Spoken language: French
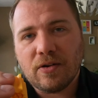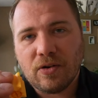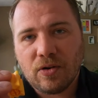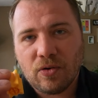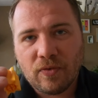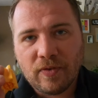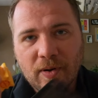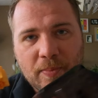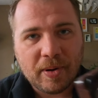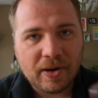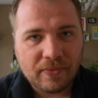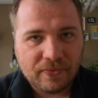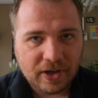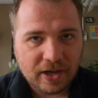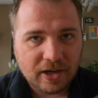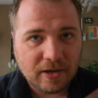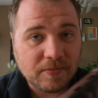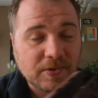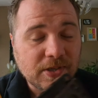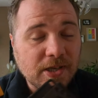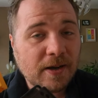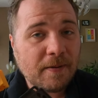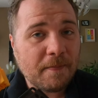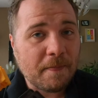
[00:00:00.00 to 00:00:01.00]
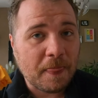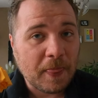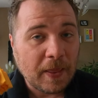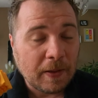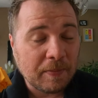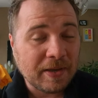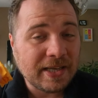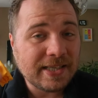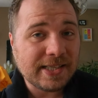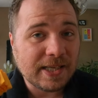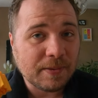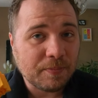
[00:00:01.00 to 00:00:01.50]
On va pas le faire comme ça,
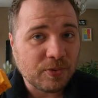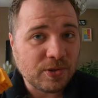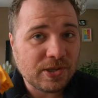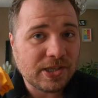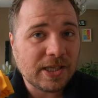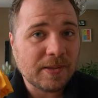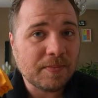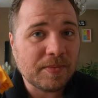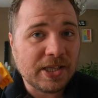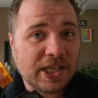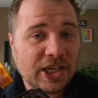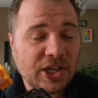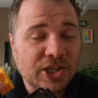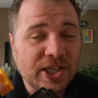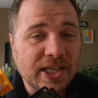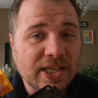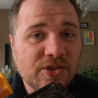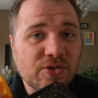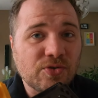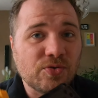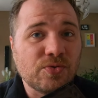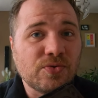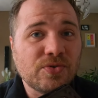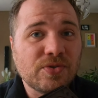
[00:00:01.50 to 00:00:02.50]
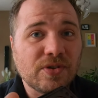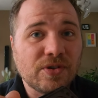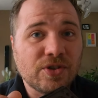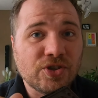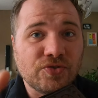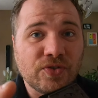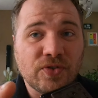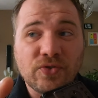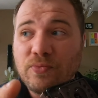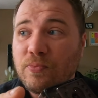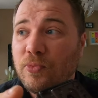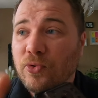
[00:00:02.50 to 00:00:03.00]
mais c'est possible. Il y a une astuce.
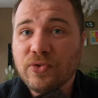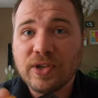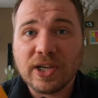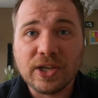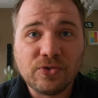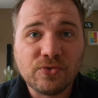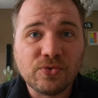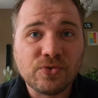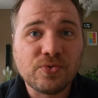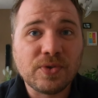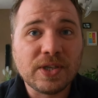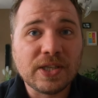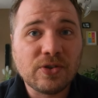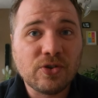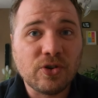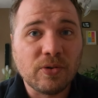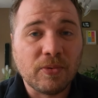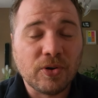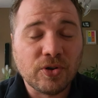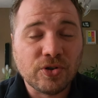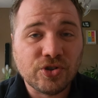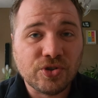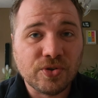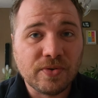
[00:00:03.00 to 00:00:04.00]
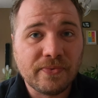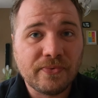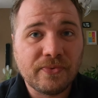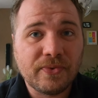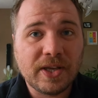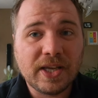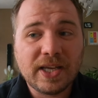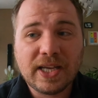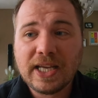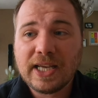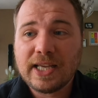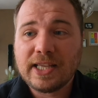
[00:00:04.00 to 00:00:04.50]
Je vais vous montrer tout de suite comment je
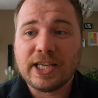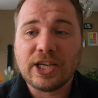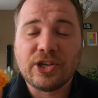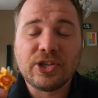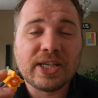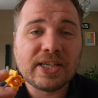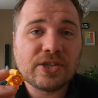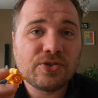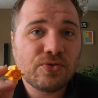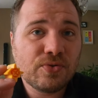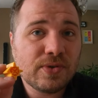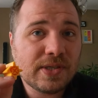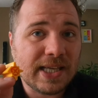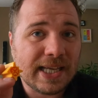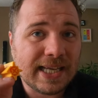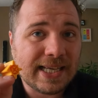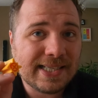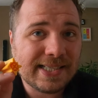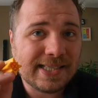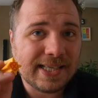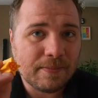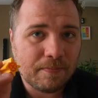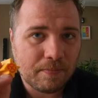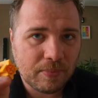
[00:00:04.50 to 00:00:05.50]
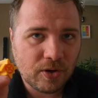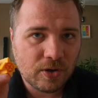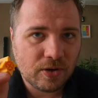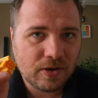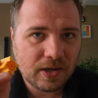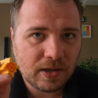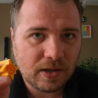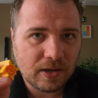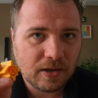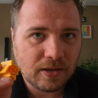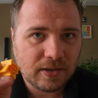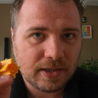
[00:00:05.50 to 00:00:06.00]
fais. Il y a une astuce avec ces
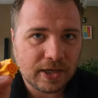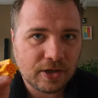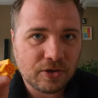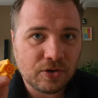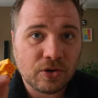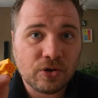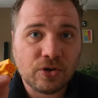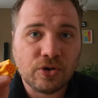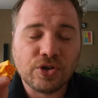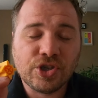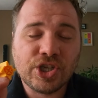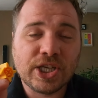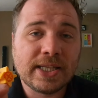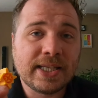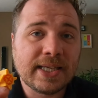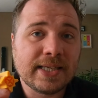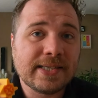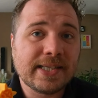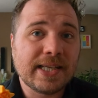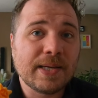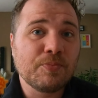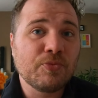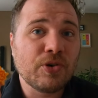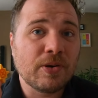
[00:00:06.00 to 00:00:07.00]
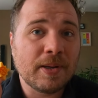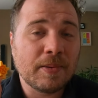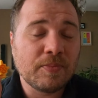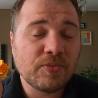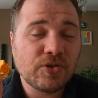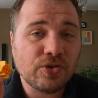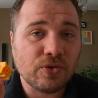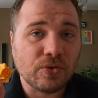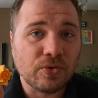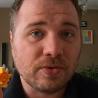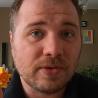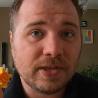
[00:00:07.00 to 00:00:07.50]
blocs-là, d'accord, que j'ai testé moi-même
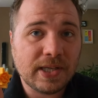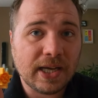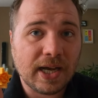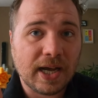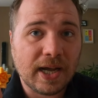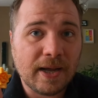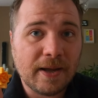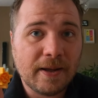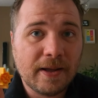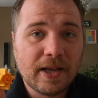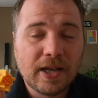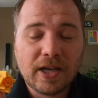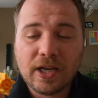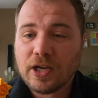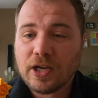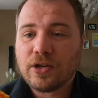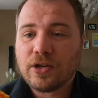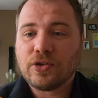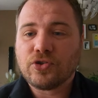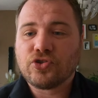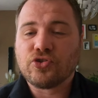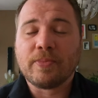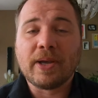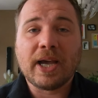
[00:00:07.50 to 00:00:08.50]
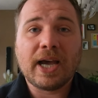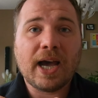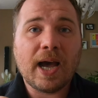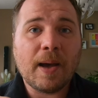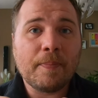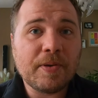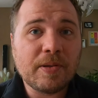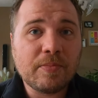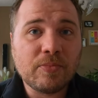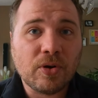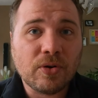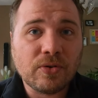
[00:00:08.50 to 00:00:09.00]
sur le terrain. Je vous mets
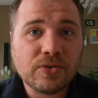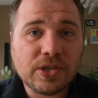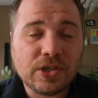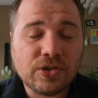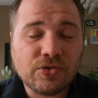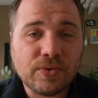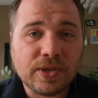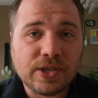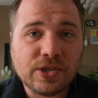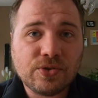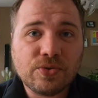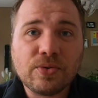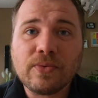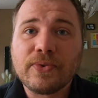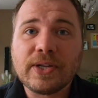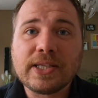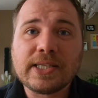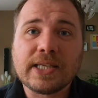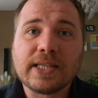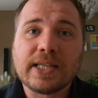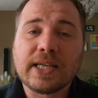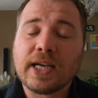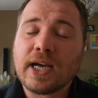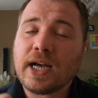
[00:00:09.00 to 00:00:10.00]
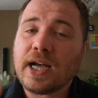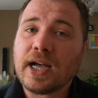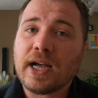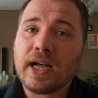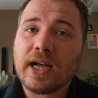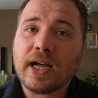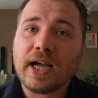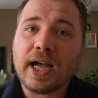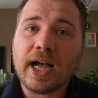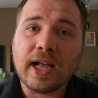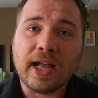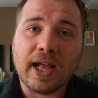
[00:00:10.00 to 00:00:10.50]
rapidement en situation. En fait, c'était
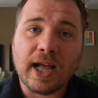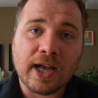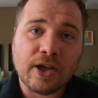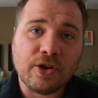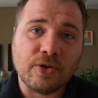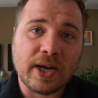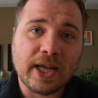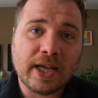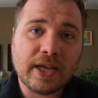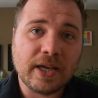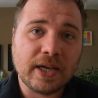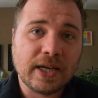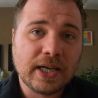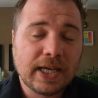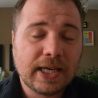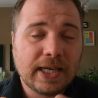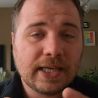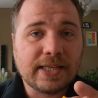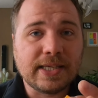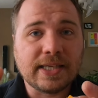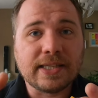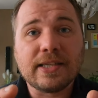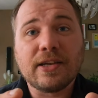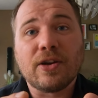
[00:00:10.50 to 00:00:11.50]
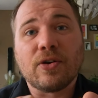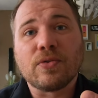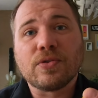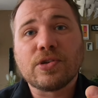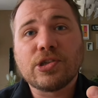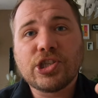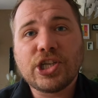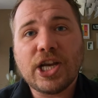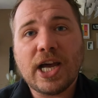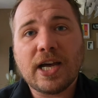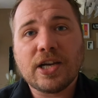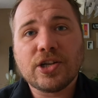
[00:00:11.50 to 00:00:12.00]
un, collègue qui était en
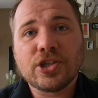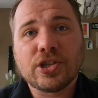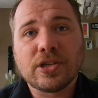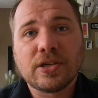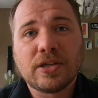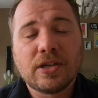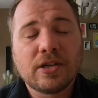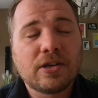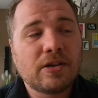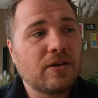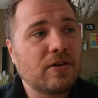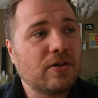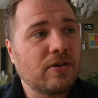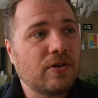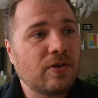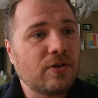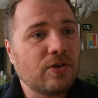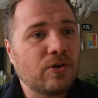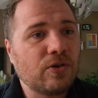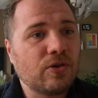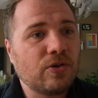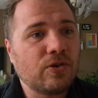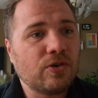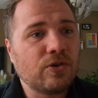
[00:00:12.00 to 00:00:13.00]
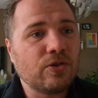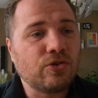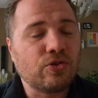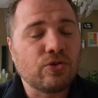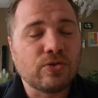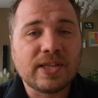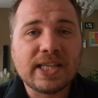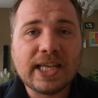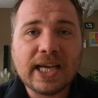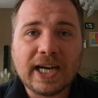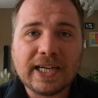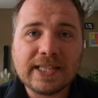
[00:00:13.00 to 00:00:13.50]
charge euh, de
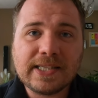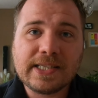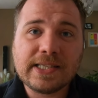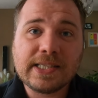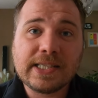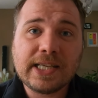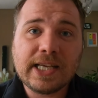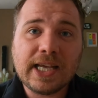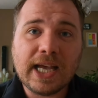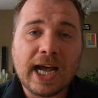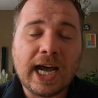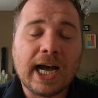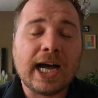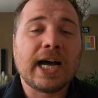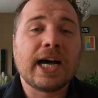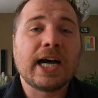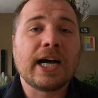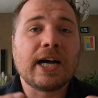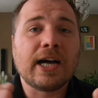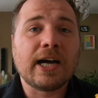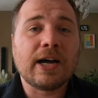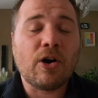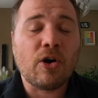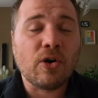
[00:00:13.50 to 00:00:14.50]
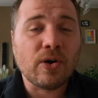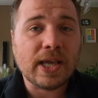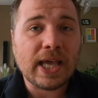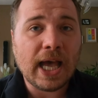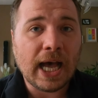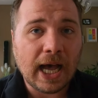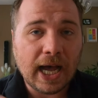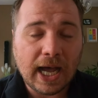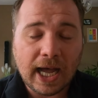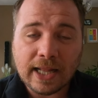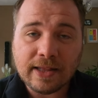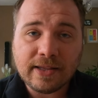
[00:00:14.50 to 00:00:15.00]
dératiser un
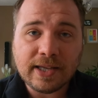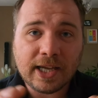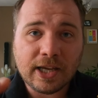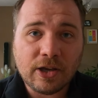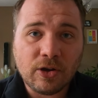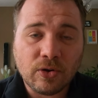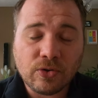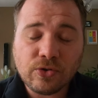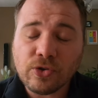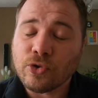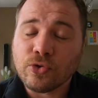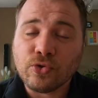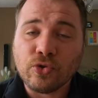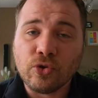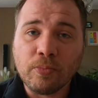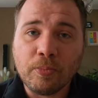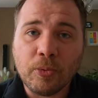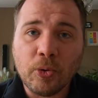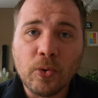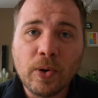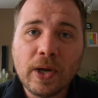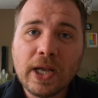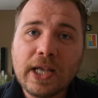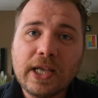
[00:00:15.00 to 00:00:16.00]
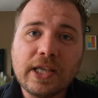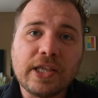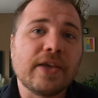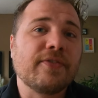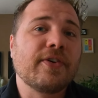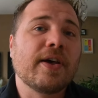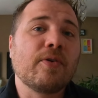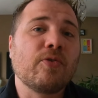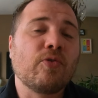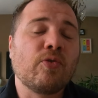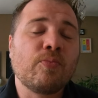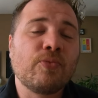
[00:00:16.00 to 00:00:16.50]
hangar, un très grand entrepôt. Il y
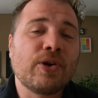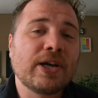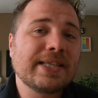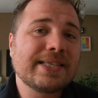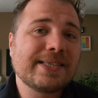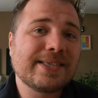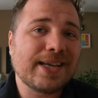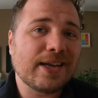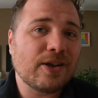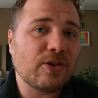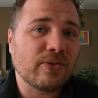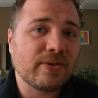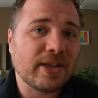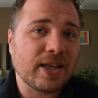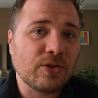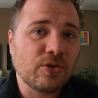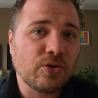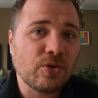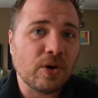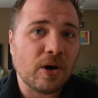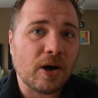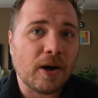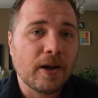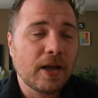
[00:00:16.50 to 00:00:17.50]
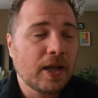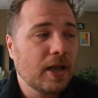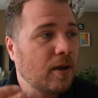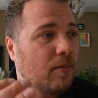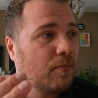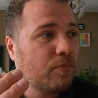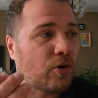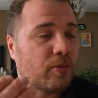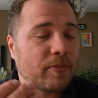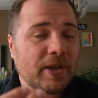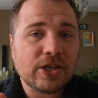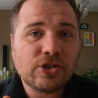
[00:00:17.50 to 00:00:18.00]
avait au moins une cinquantaine de
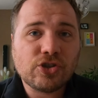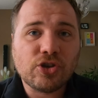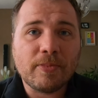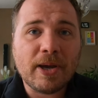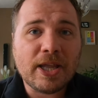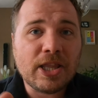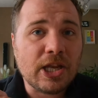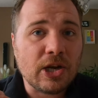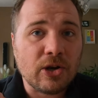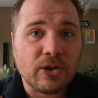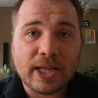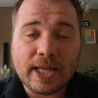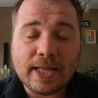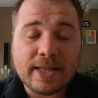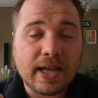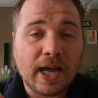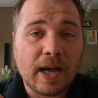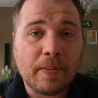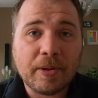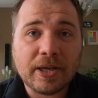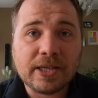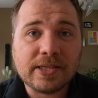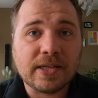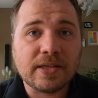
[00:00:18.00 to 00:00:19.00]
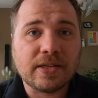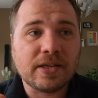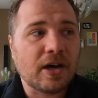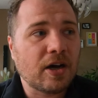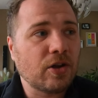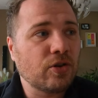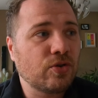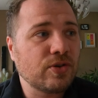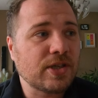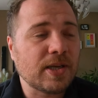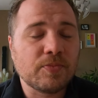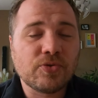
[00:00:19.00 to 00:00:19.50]
Première semaine, il en attrape, etc.
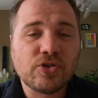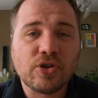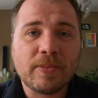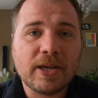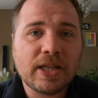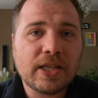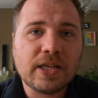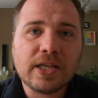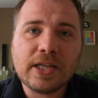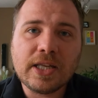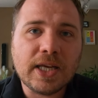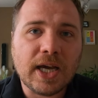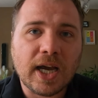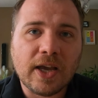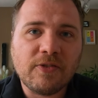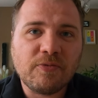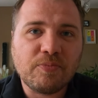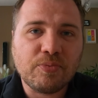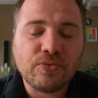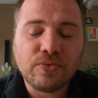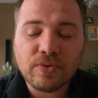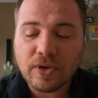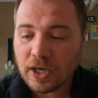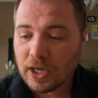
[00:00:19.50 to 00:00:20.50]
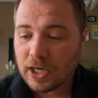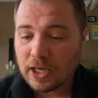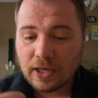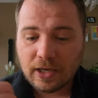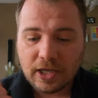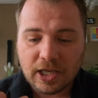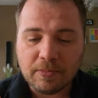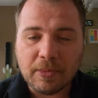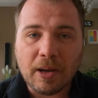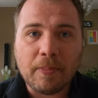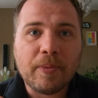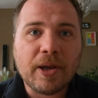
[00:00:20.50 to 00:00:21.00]
Deuxième semaine, il n'y arrive plus.
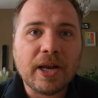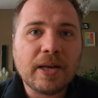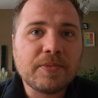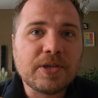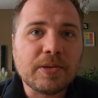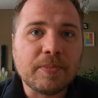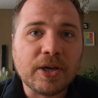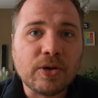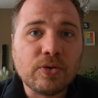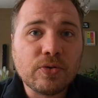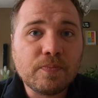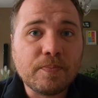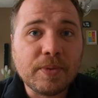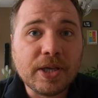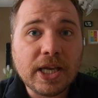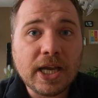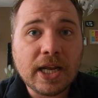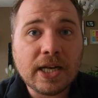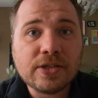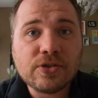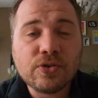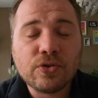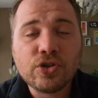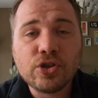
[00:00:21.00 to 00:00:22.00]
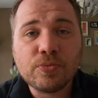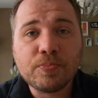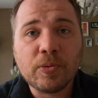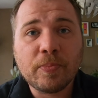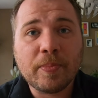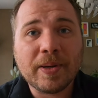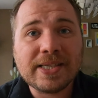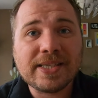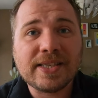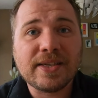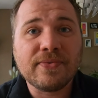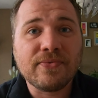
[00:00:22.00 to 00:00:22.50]
Il m'appelle, il me dit, bah, écoute, Michael, est-ce que tu peux
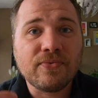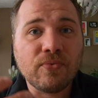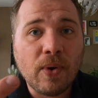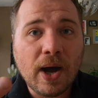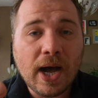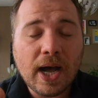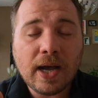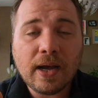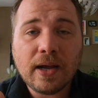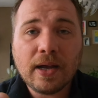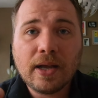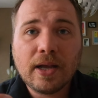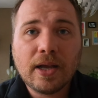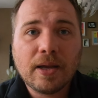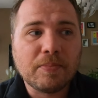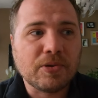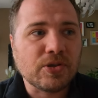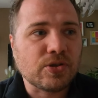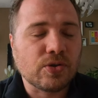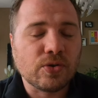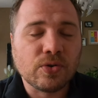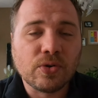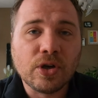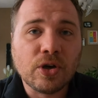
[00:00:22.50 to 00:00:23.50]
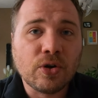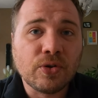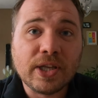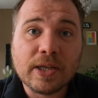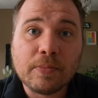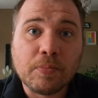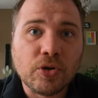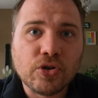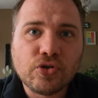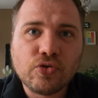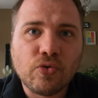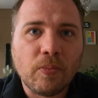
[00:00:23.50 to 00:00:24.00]
passer voir Parce que là,
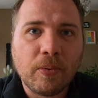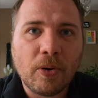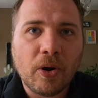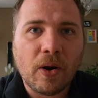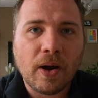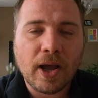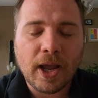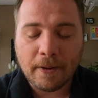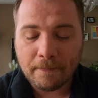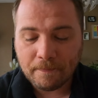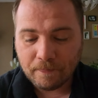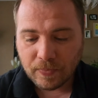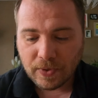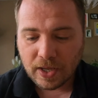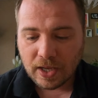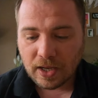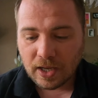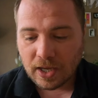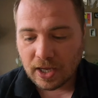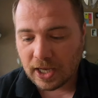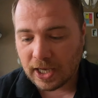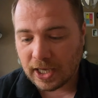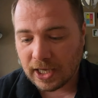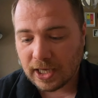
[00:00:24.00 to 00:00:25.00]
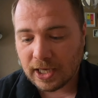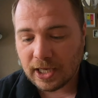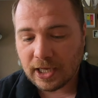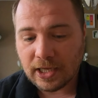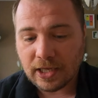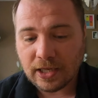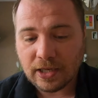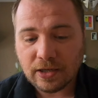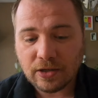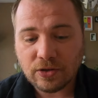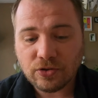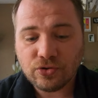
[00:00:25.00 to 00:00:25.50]
honnêtement, je comprends rien.
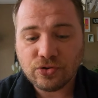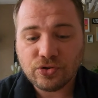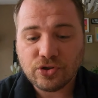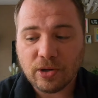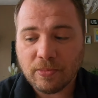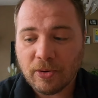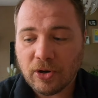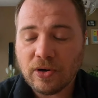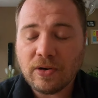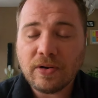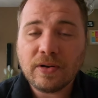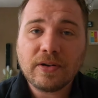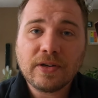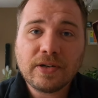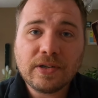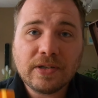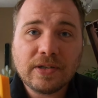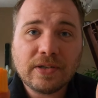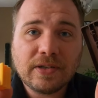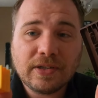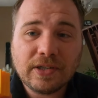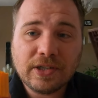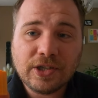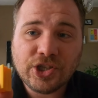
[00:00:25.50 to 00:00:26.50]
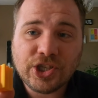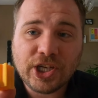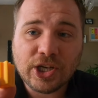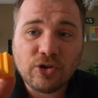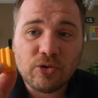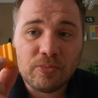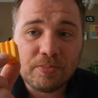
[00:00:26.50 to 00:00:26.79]
Et justement, j'ai